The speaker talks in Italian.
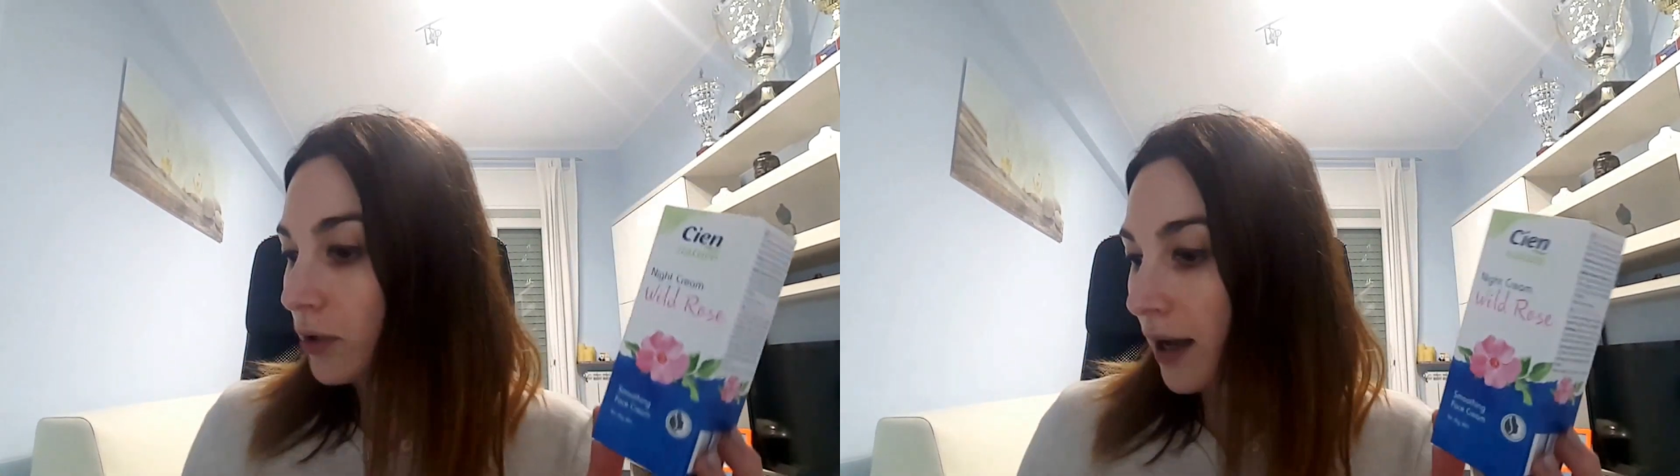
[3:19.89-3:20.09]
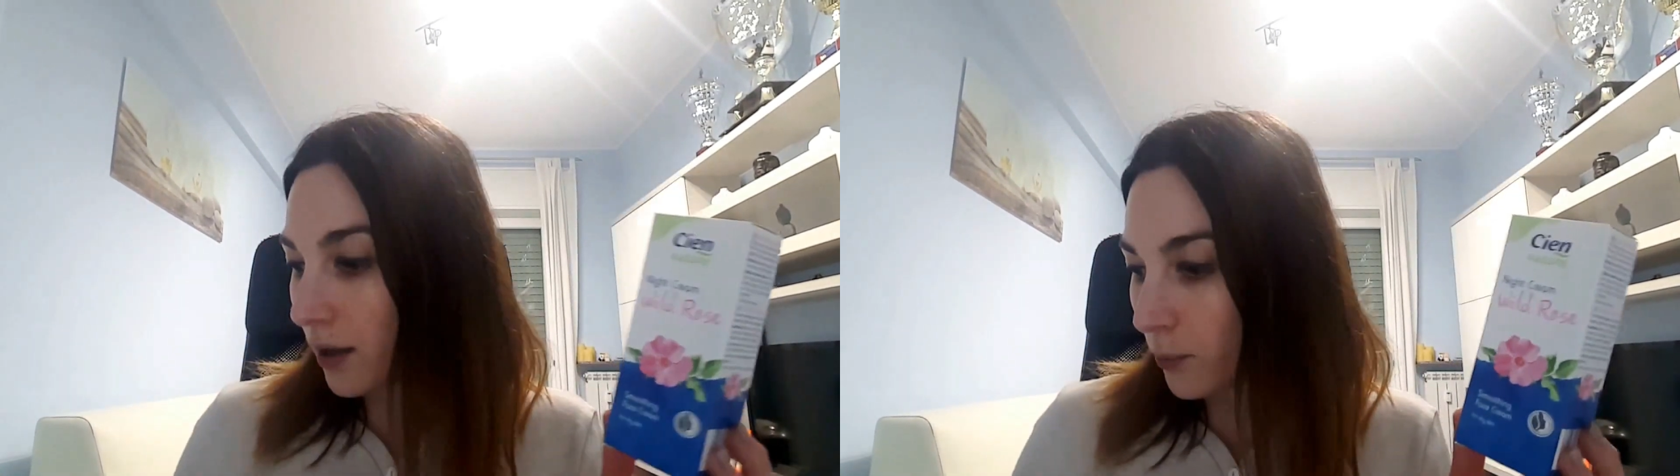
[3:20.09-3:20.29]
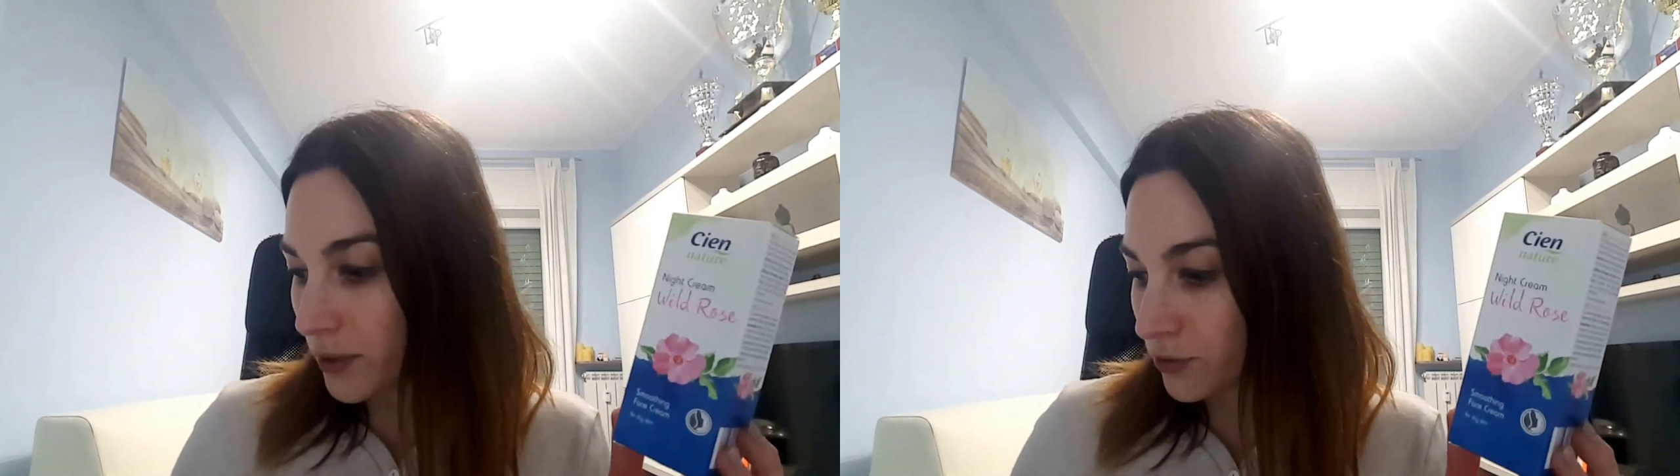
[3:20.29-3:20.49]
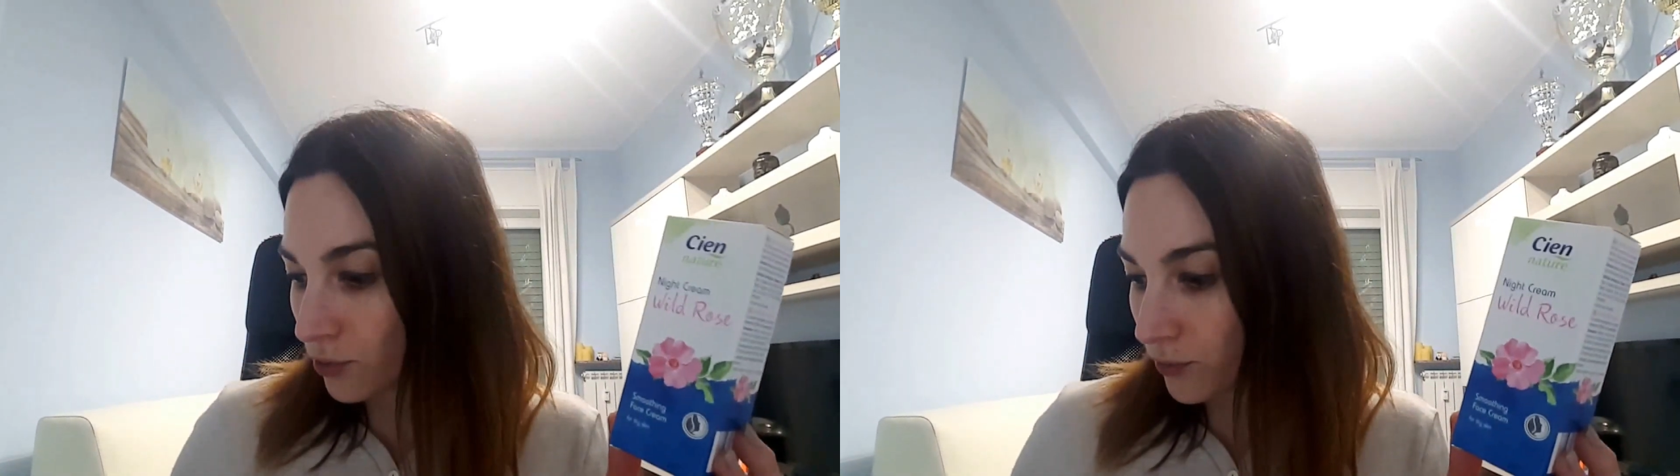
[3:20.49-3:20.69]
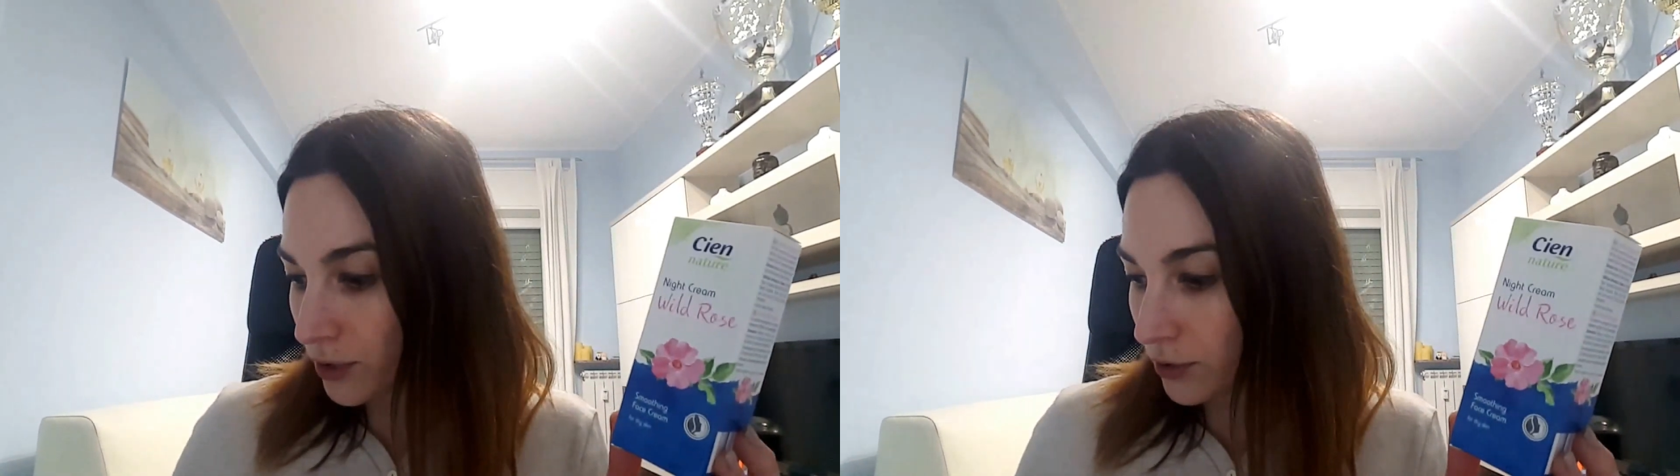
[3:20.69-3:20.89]
ah questo
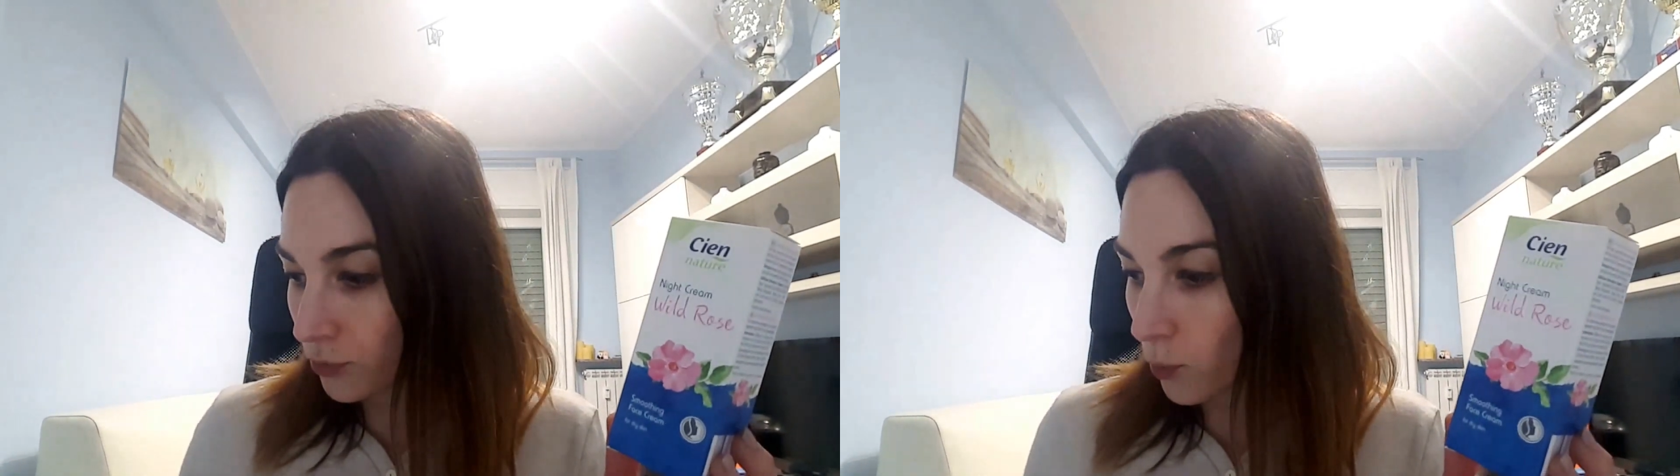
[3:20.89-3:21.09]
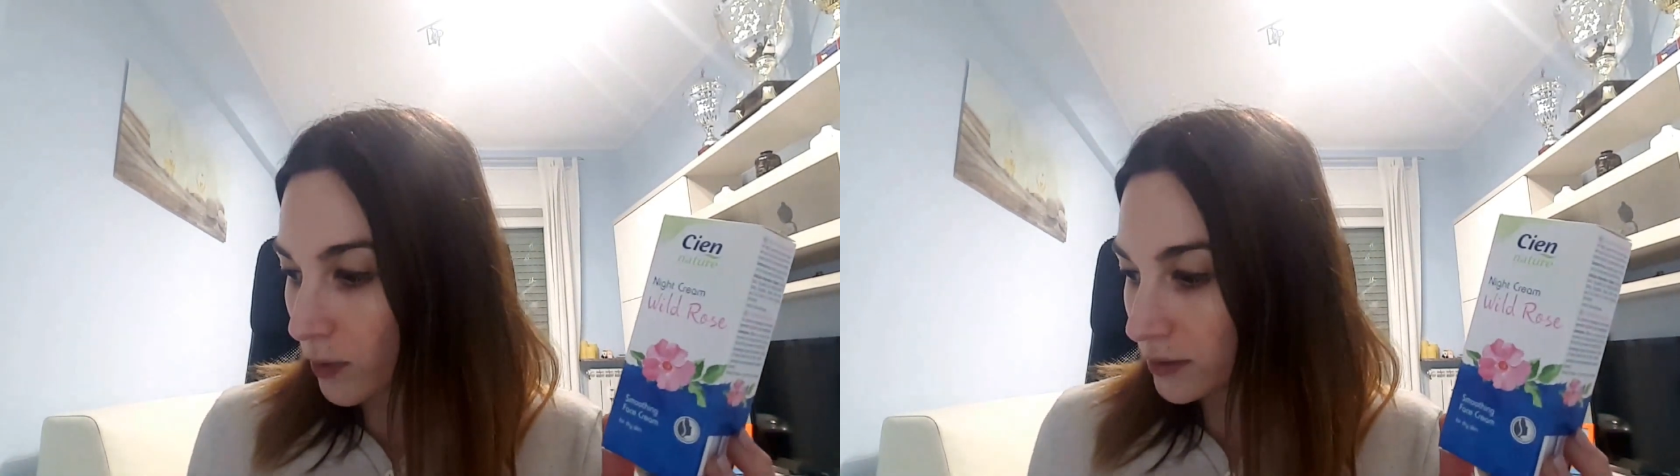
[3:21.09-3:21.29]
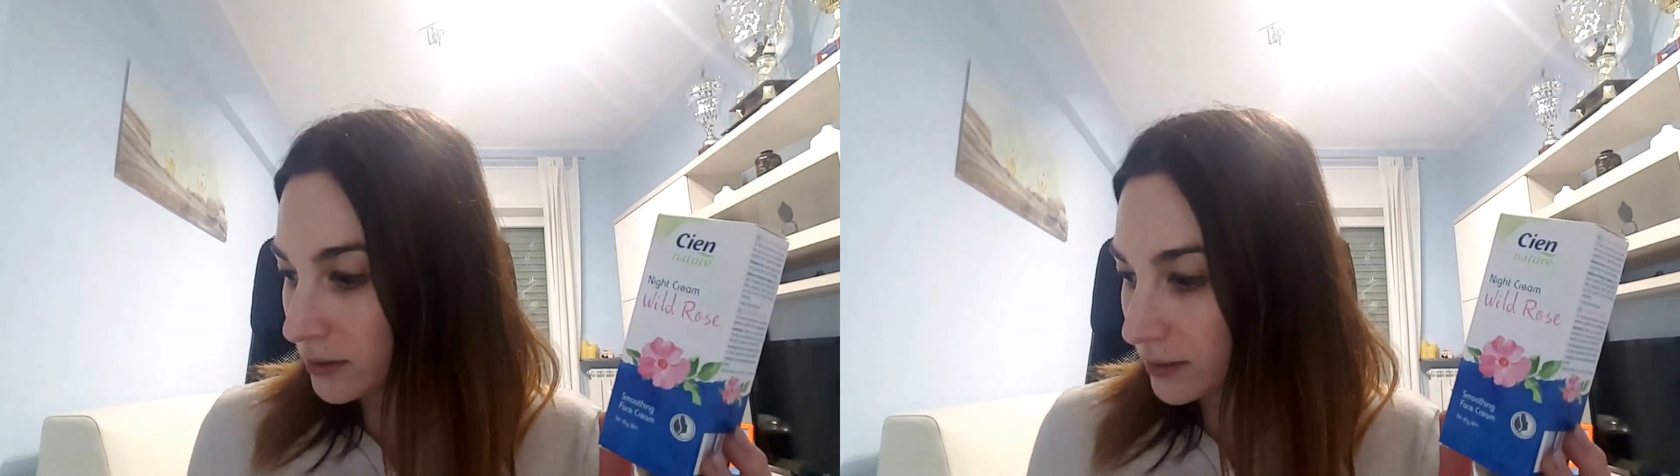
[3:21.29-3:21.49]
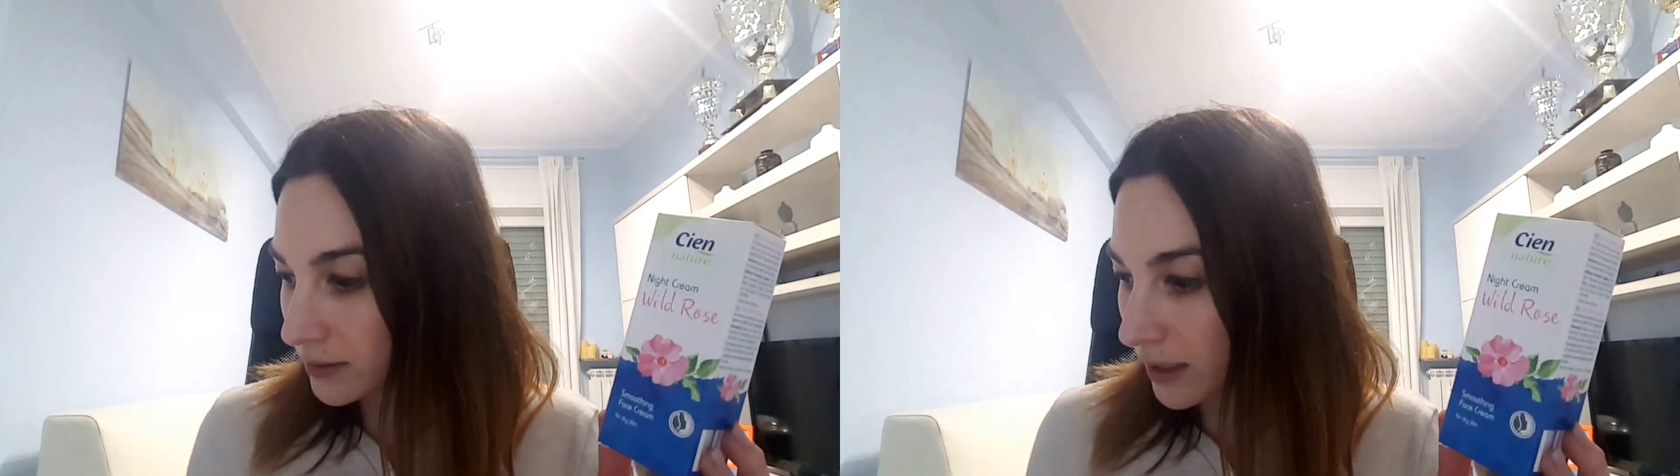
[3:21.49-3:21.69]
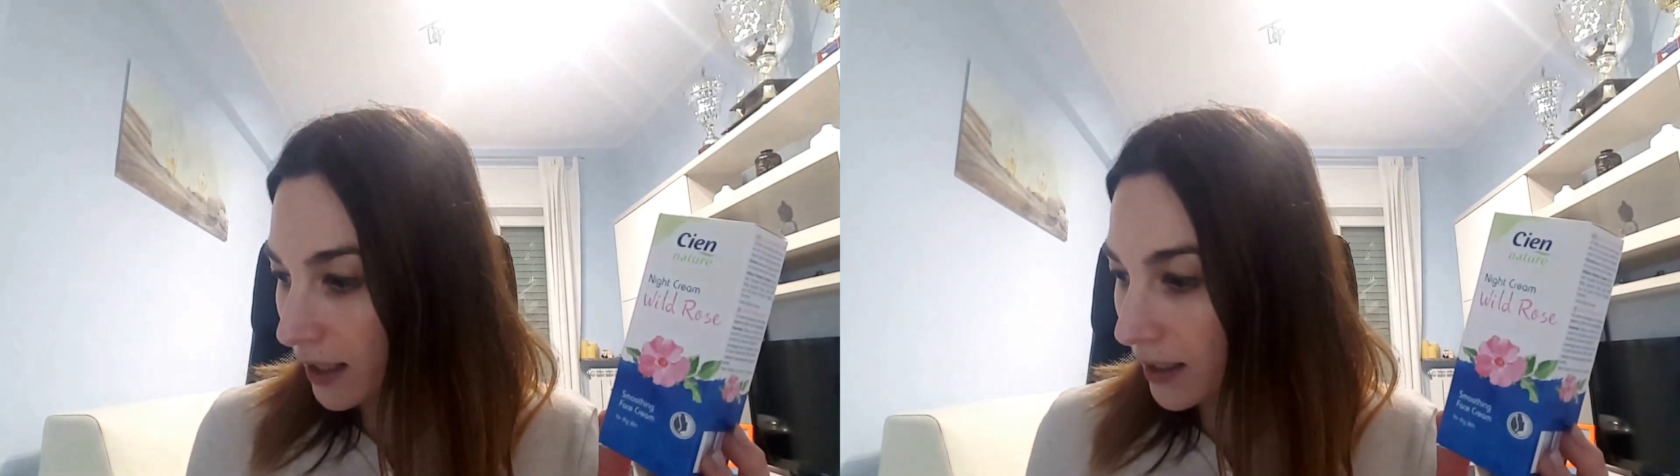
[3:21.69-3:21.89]
non vi ho detto
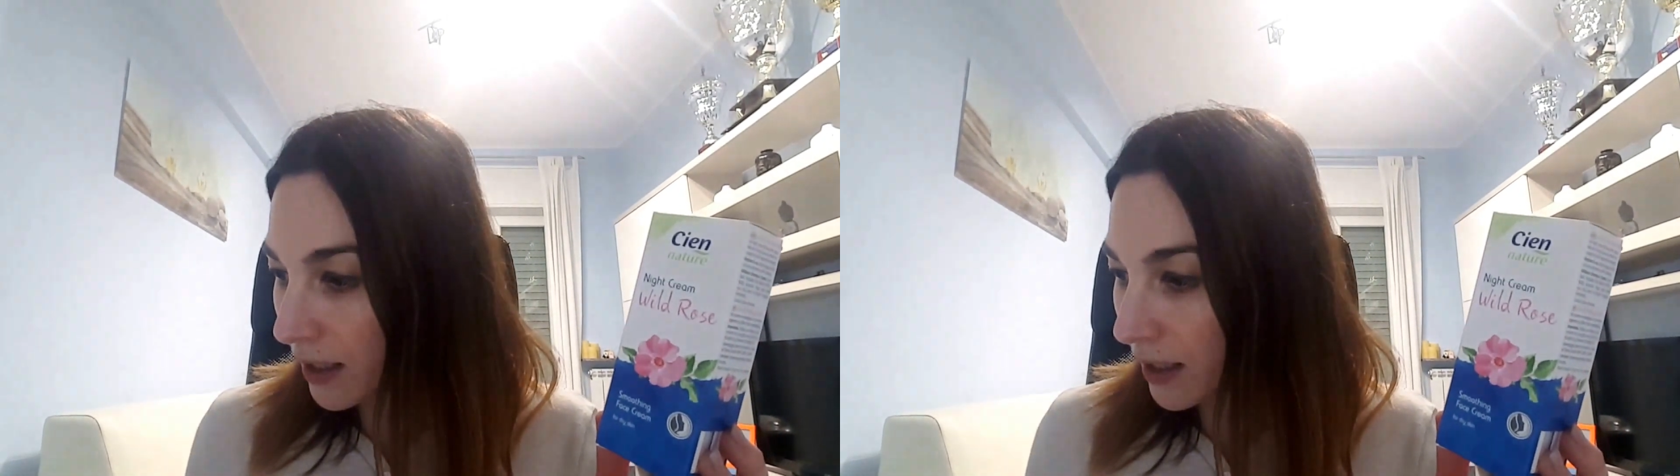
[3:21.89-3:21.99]
quant'è,